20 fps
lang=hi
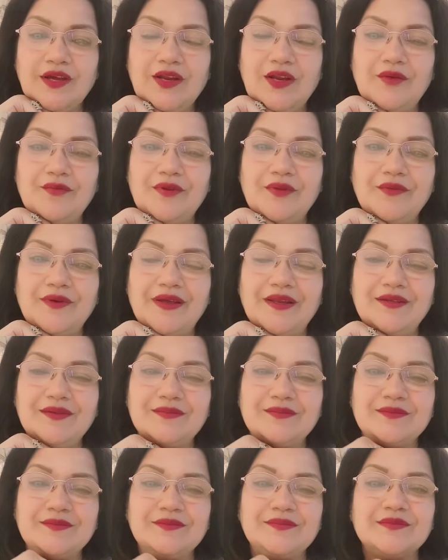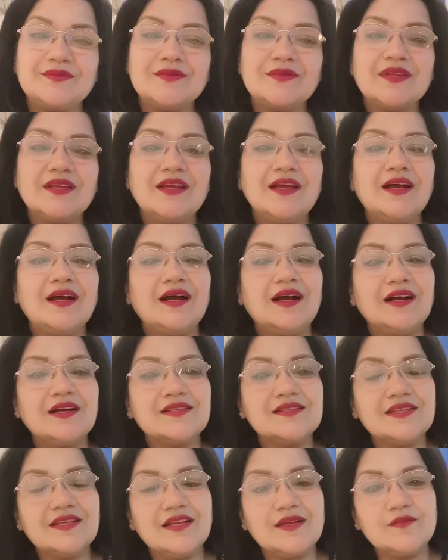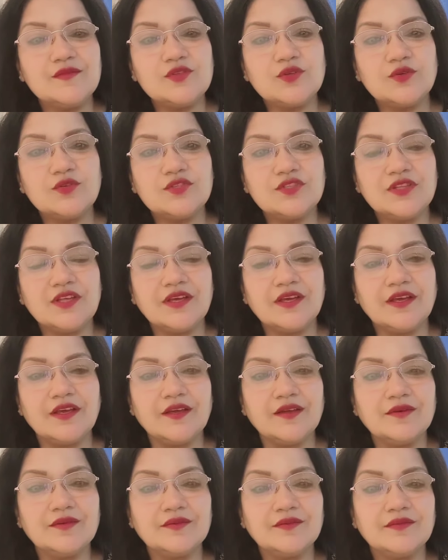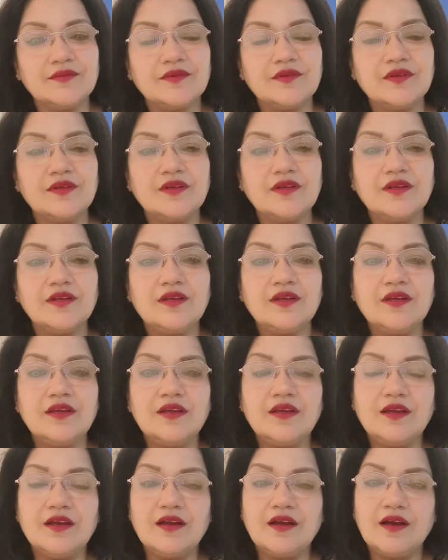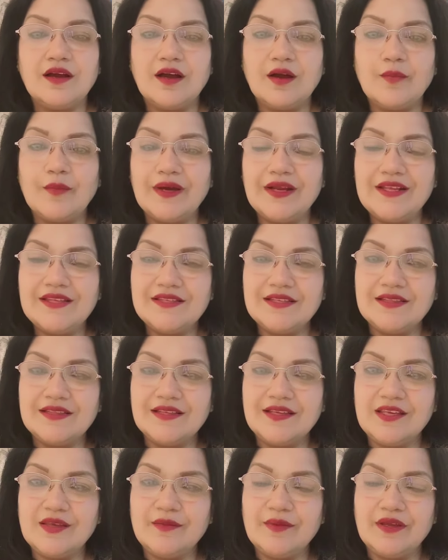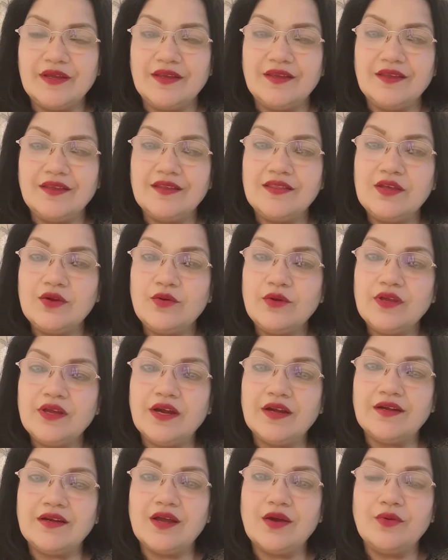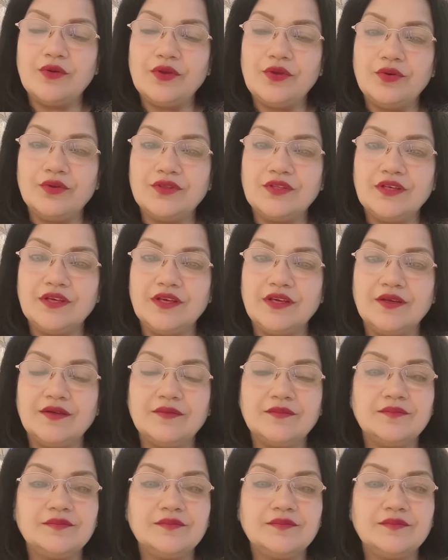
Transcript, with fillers: हेलो एवरीवन अक्सर हम सोचते हैं हमारी ज़िंदगी में यदि कोई घटना हुई होती है